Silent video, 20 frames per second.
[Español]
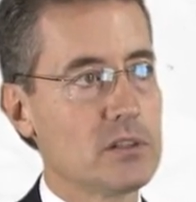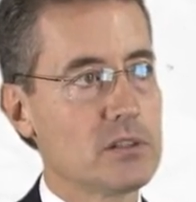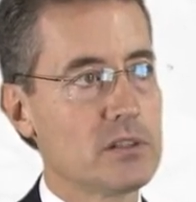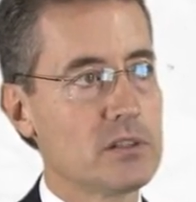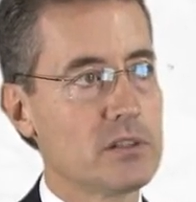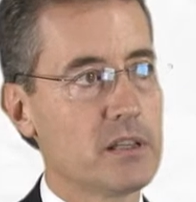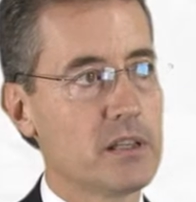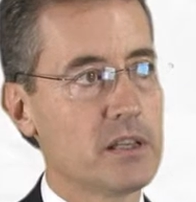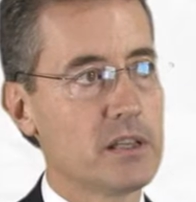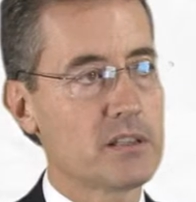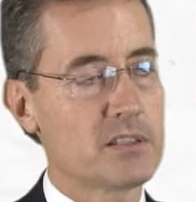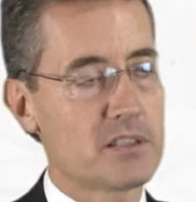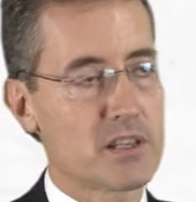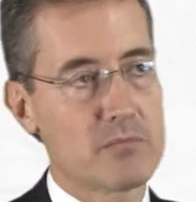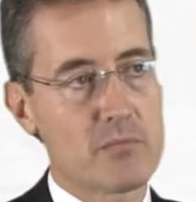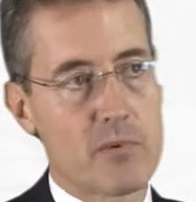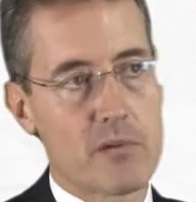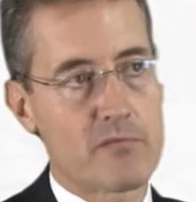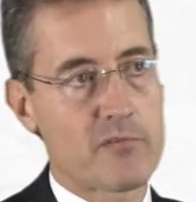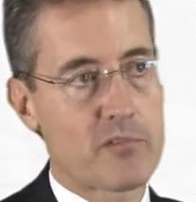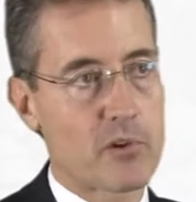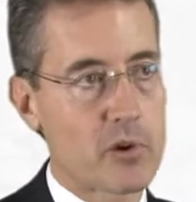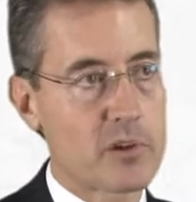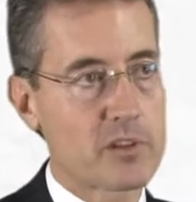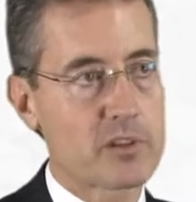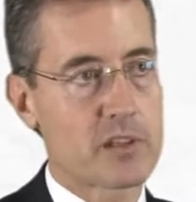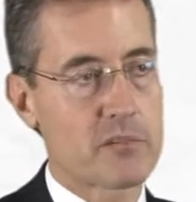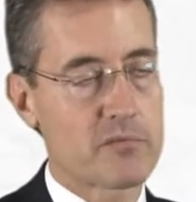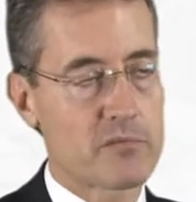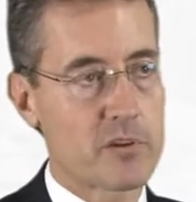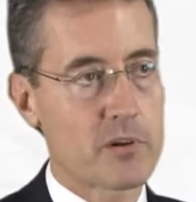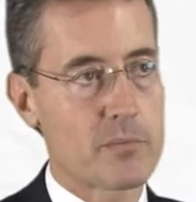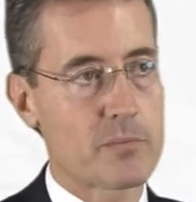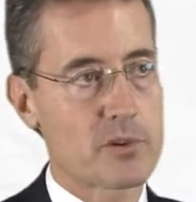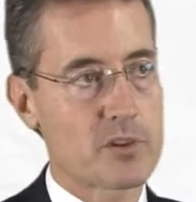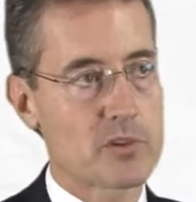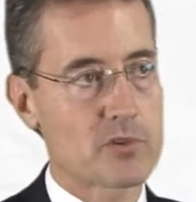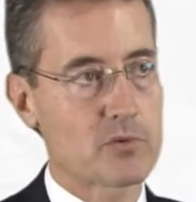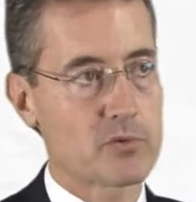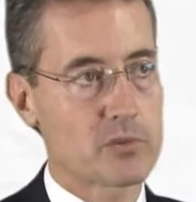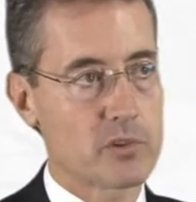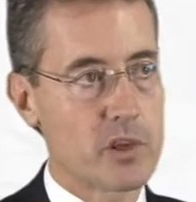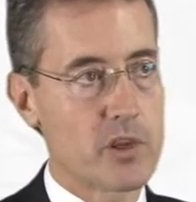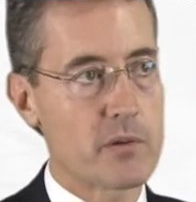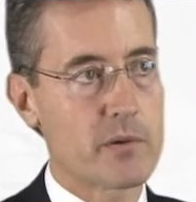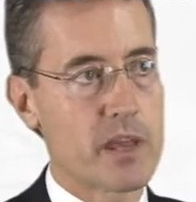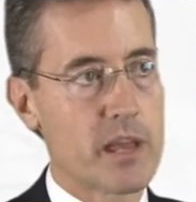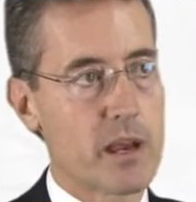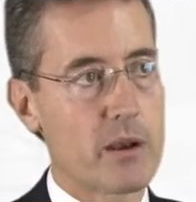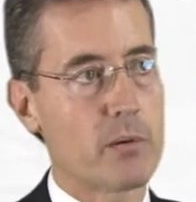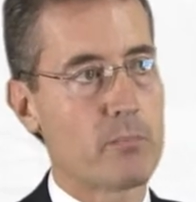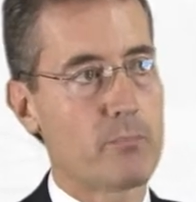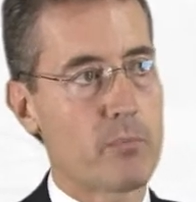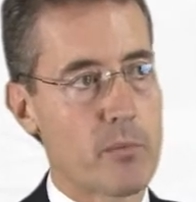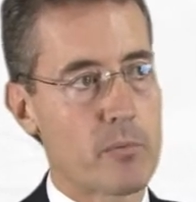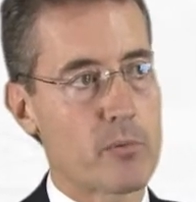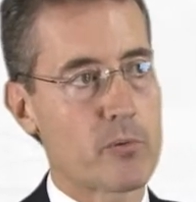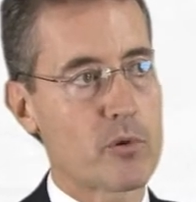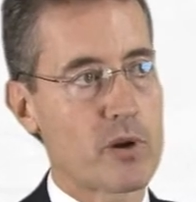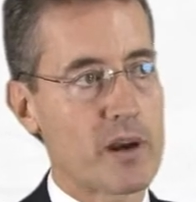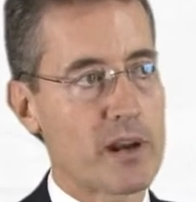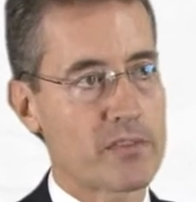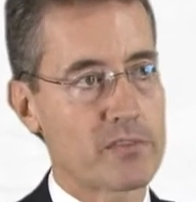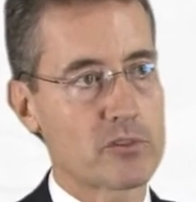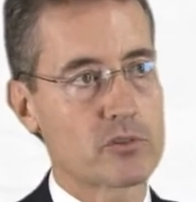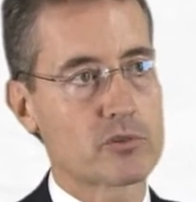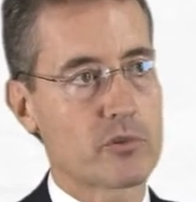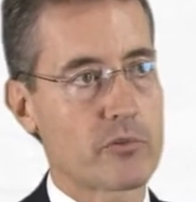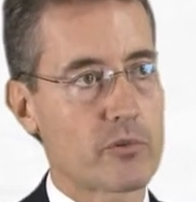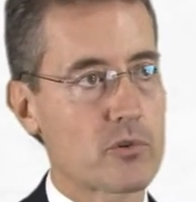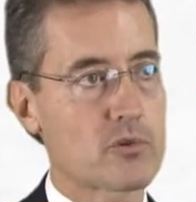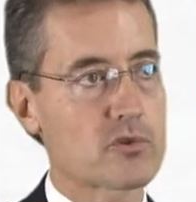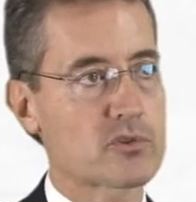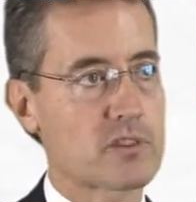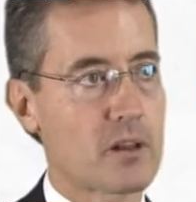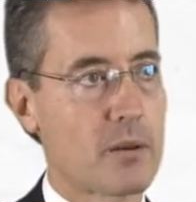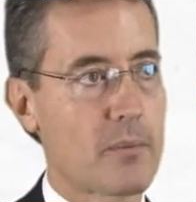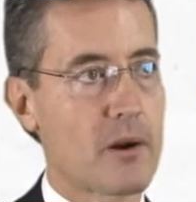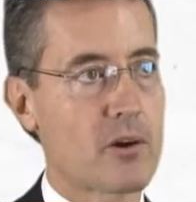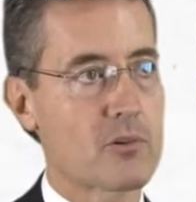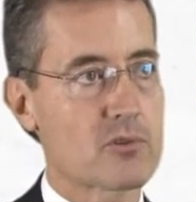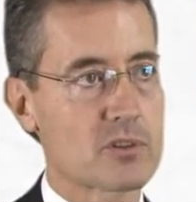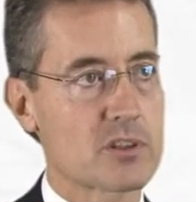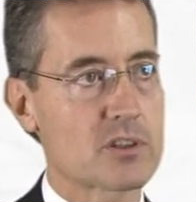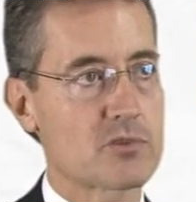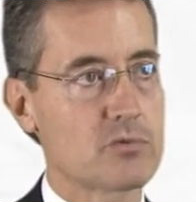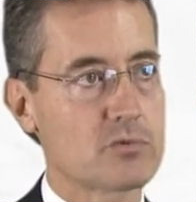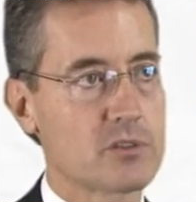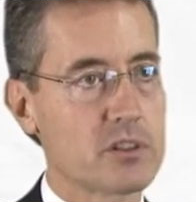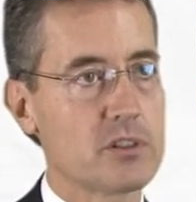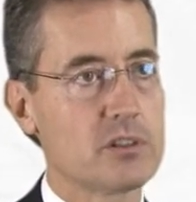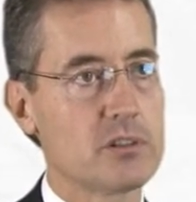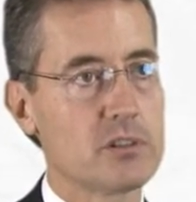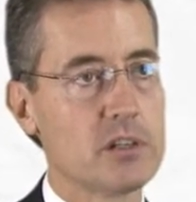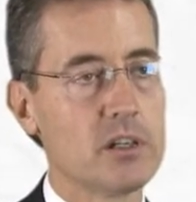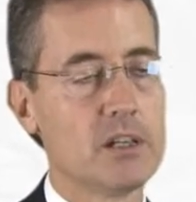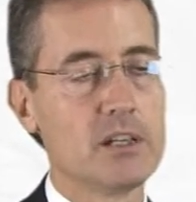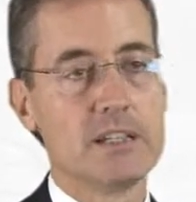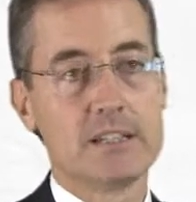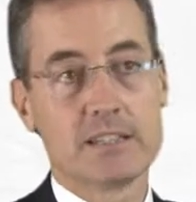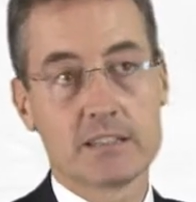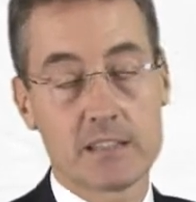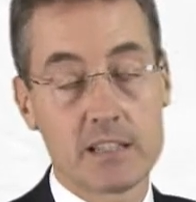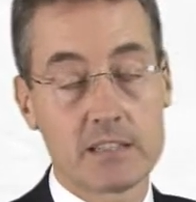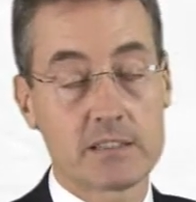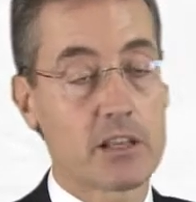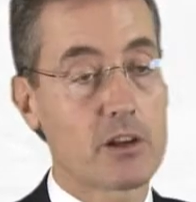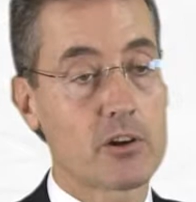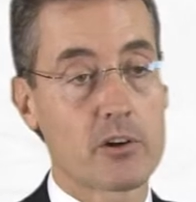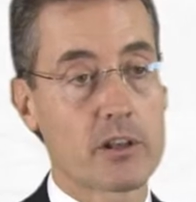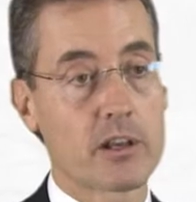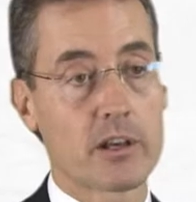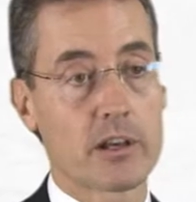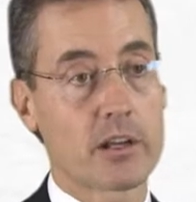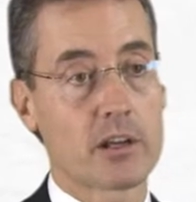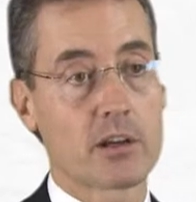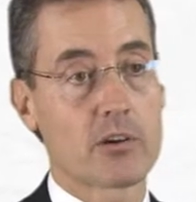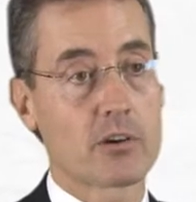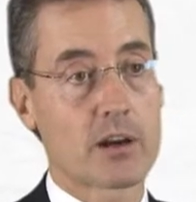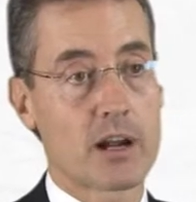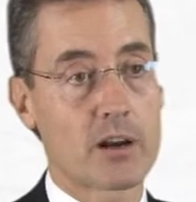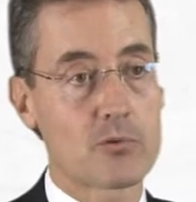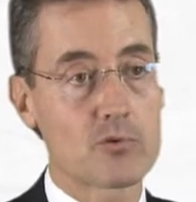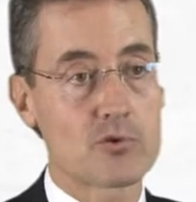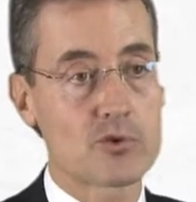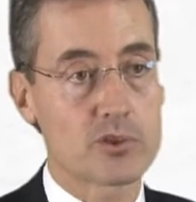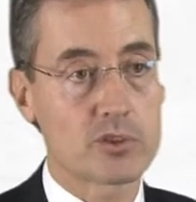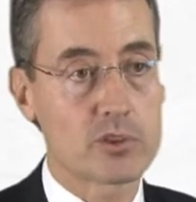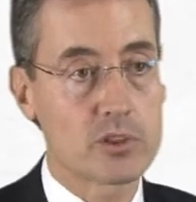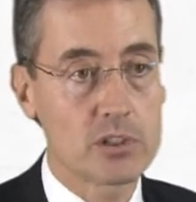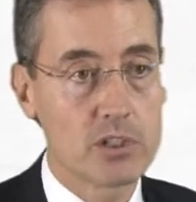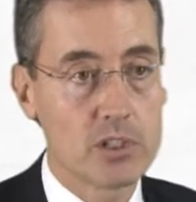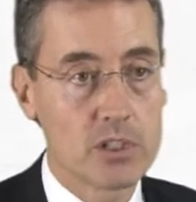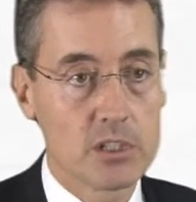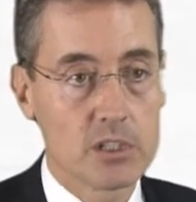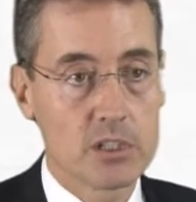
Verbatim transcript: de Sigmund Freud, quien fue pues, su tío y él popularizó todos los trabajos de su tío, del tenor Enrico Caruso